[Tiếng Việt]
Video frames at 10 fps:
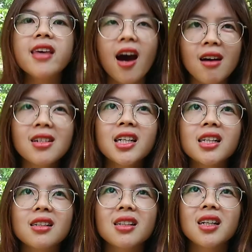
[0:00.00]
dỡ
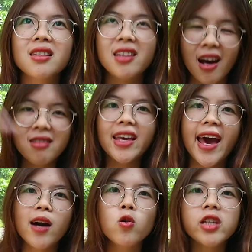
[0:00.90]
dỡ
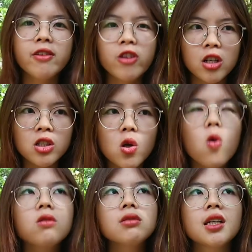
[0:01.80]
nhà của chị Phượng
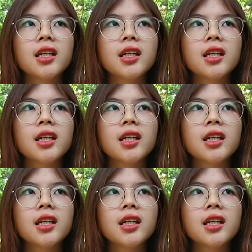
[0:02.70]
xuống.